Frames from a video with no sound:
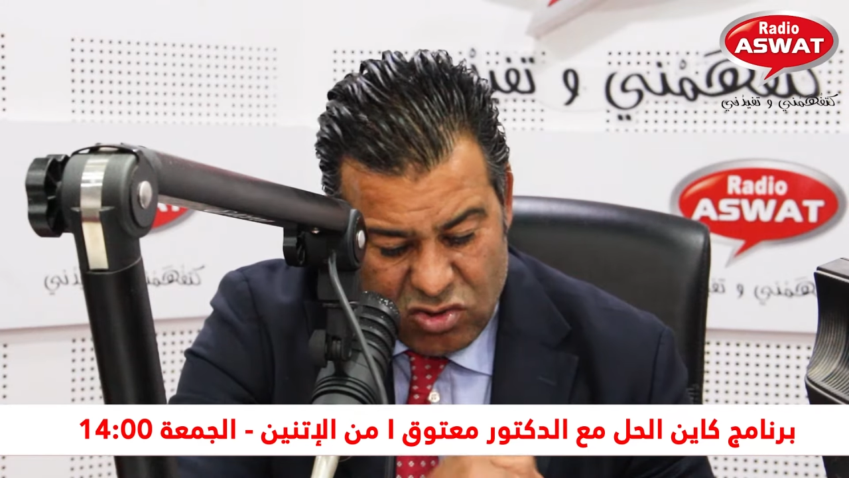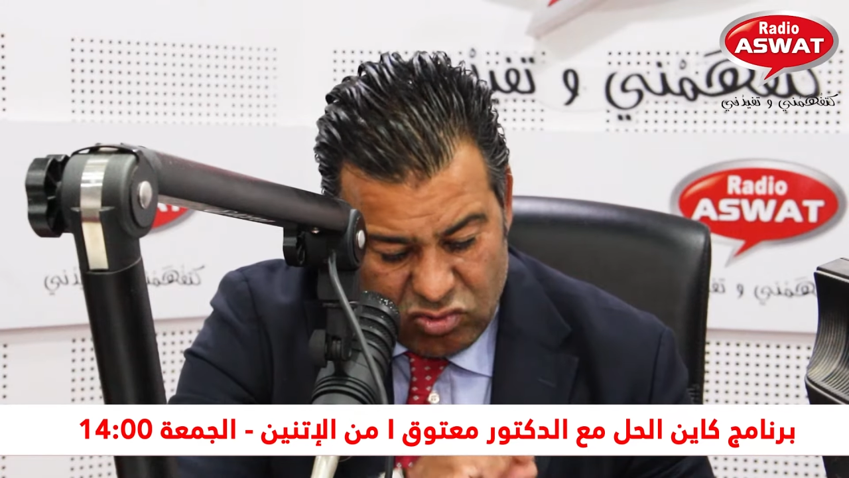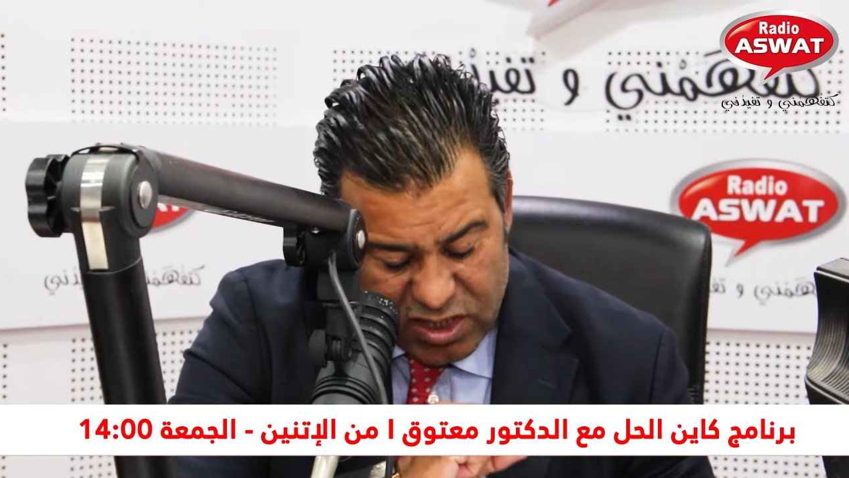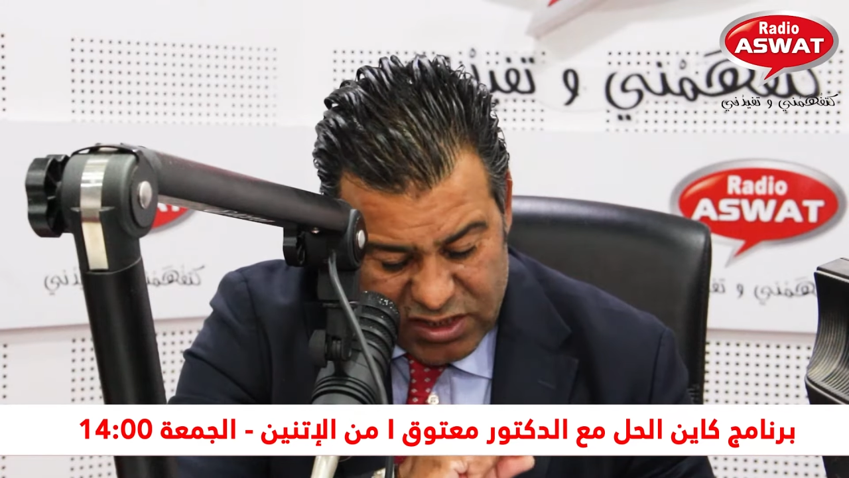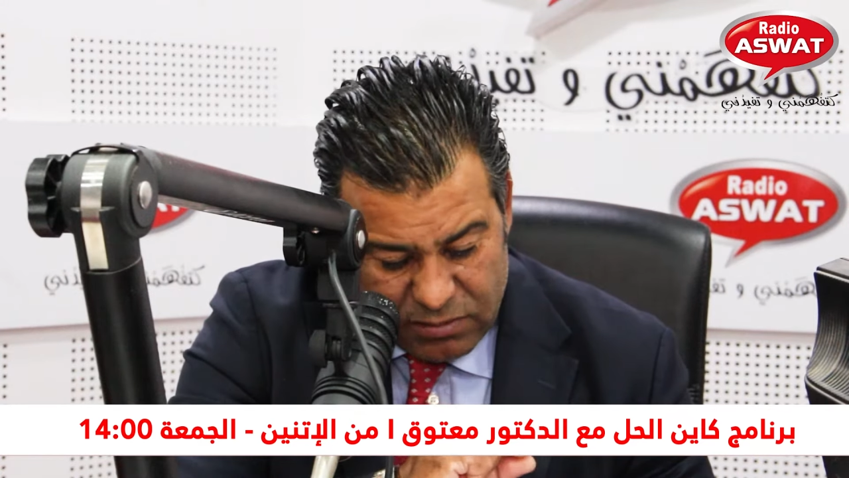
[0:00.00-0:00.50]

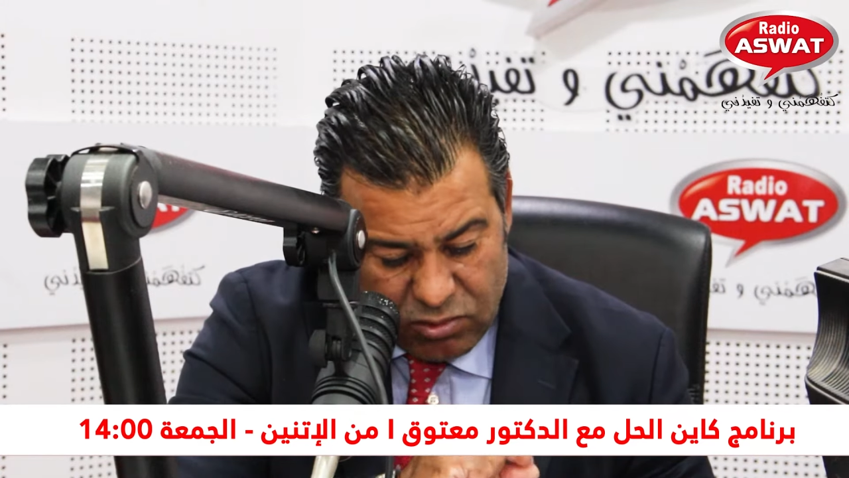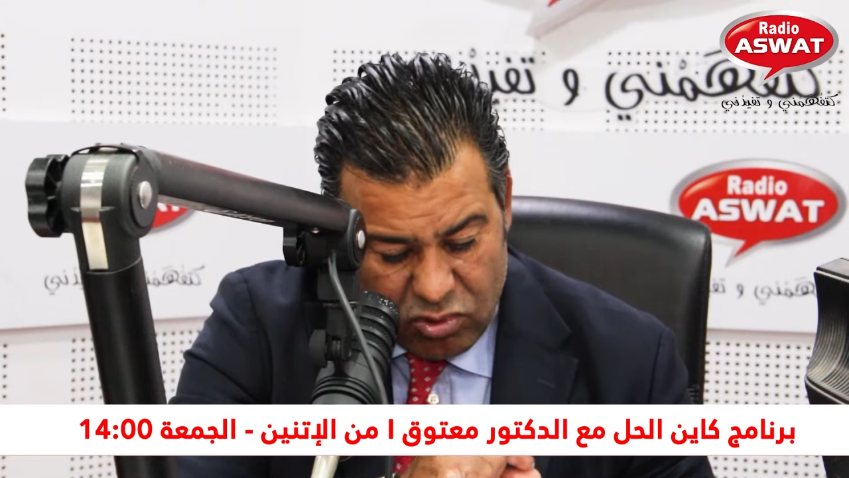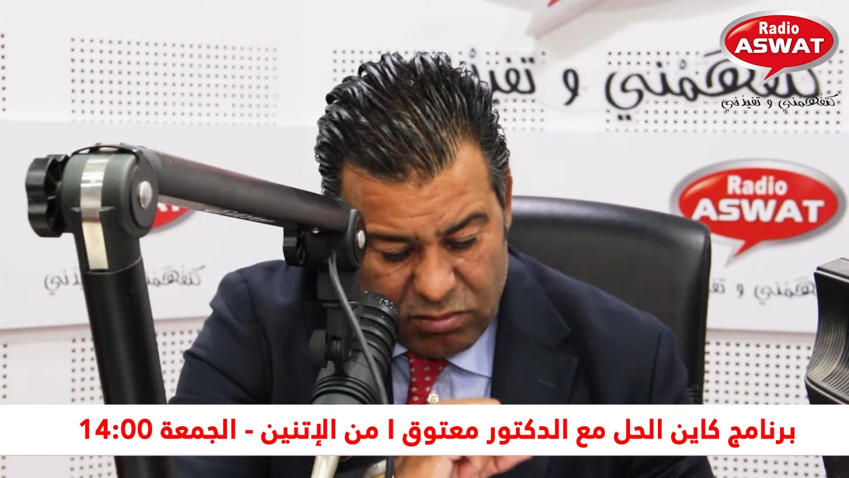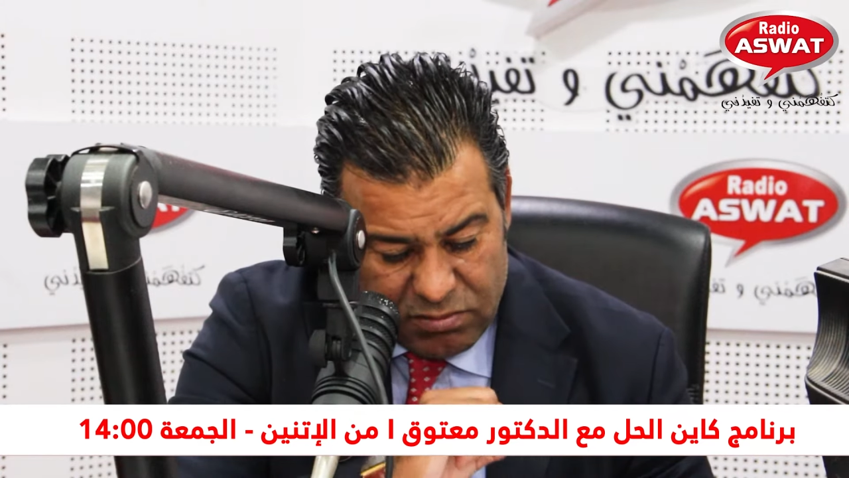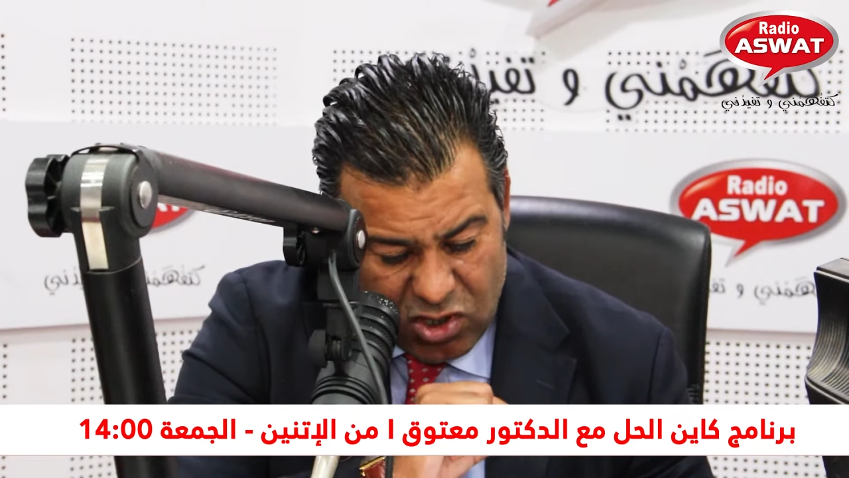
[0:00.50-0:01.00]

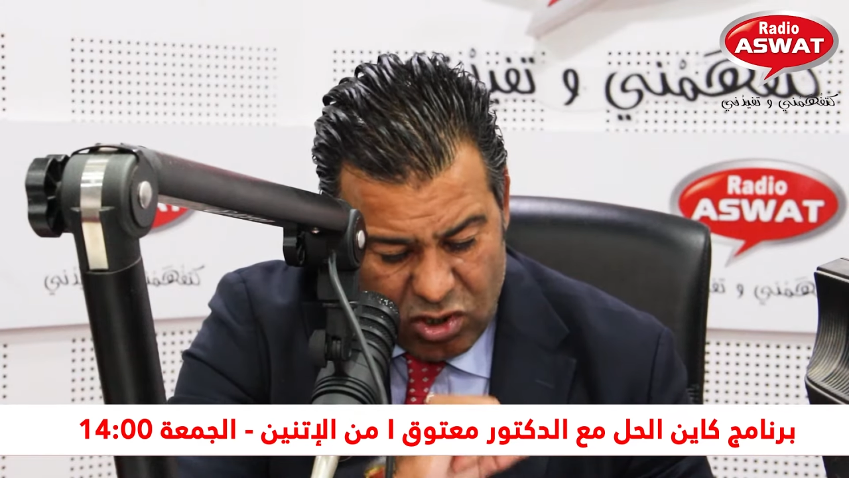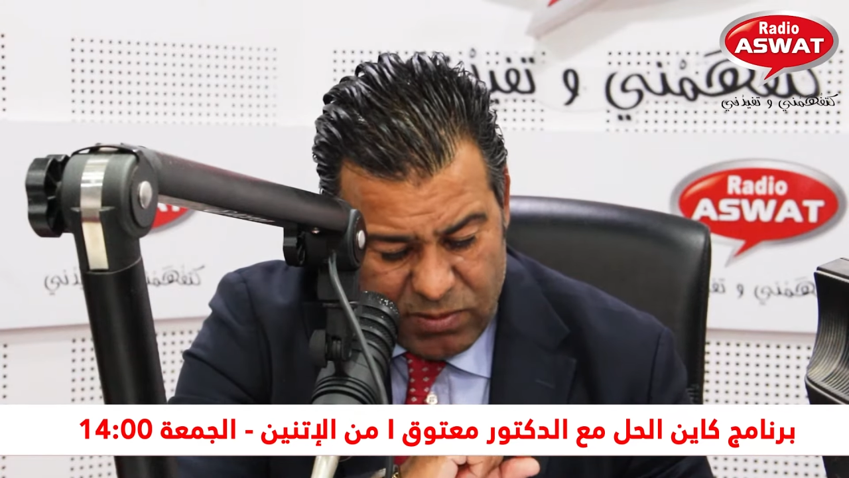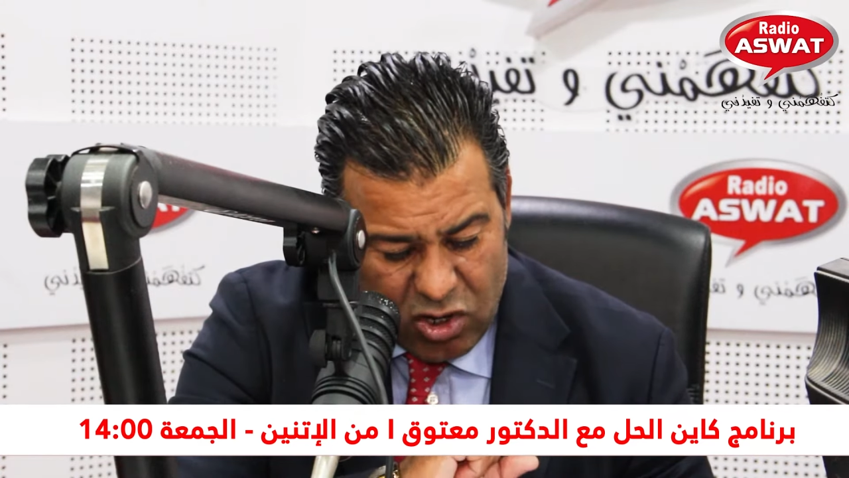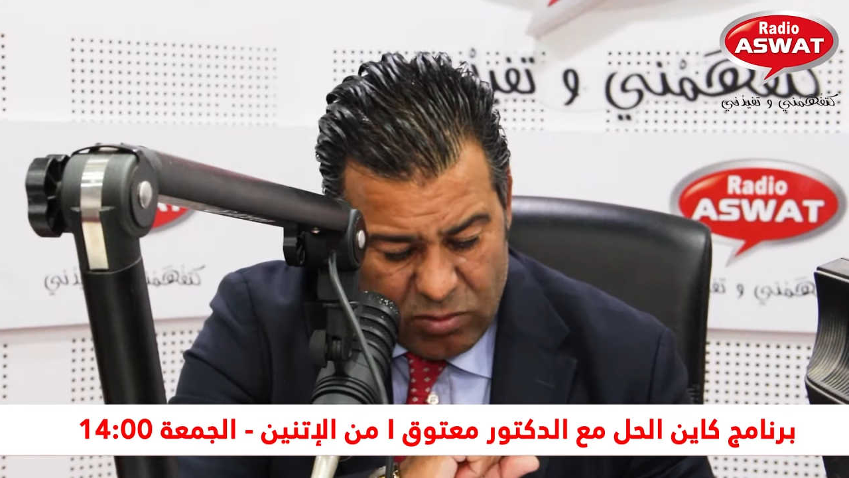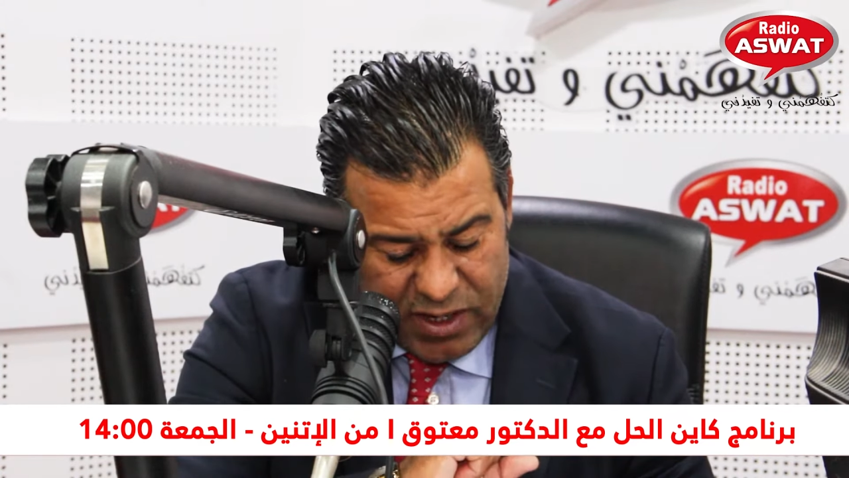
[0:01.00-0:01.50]
وغنضربوا
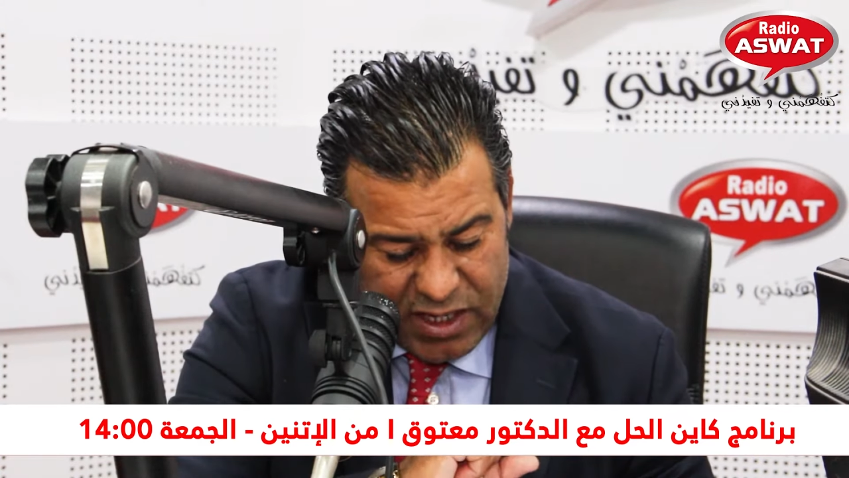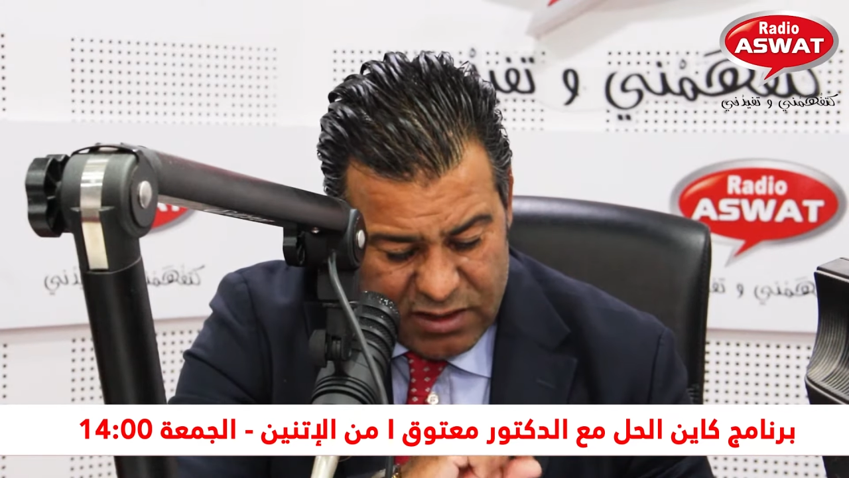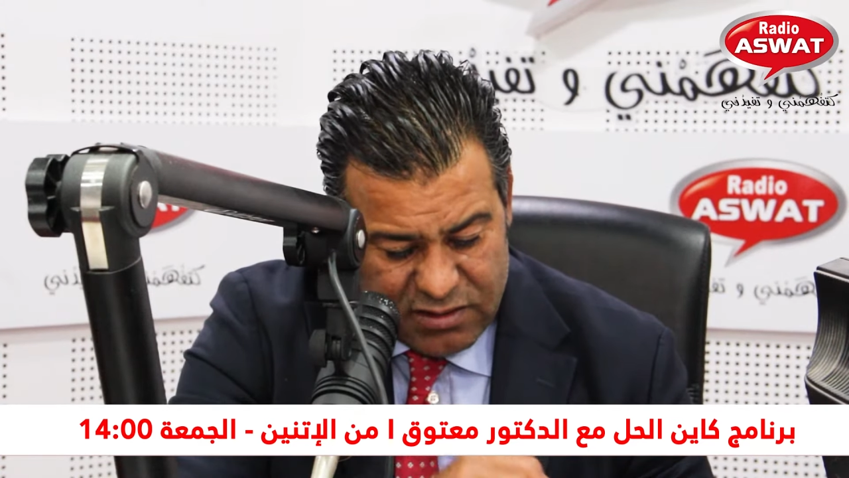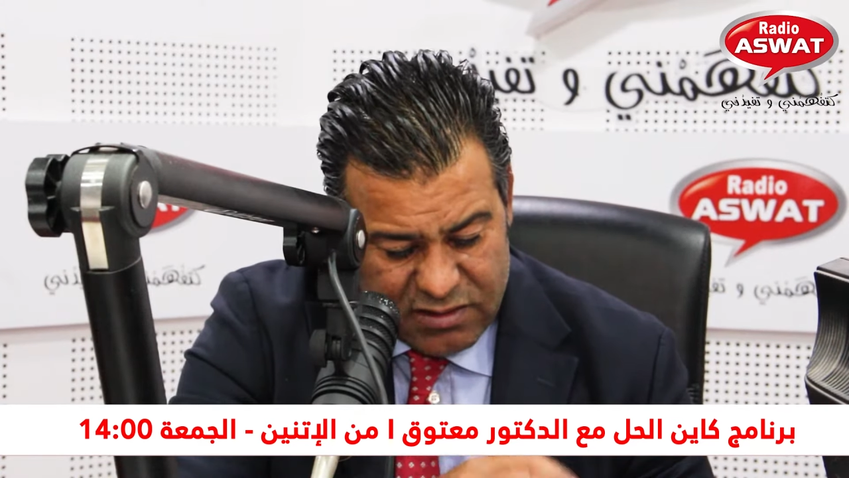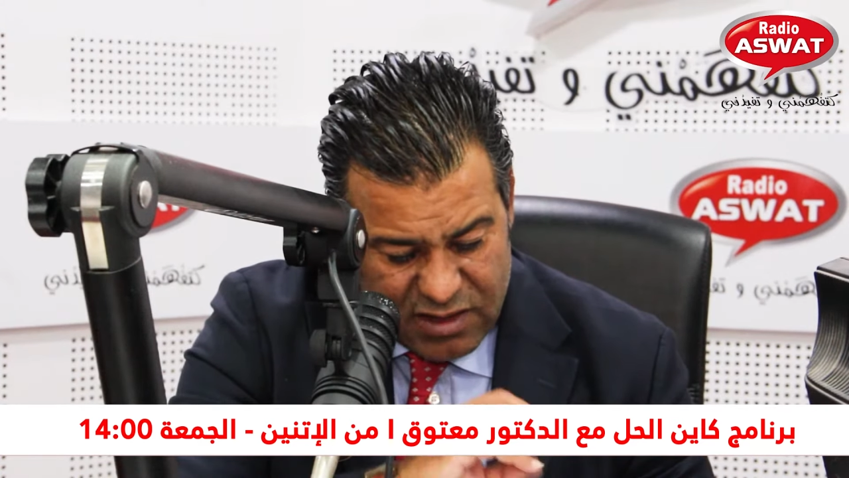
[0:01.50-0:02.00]
144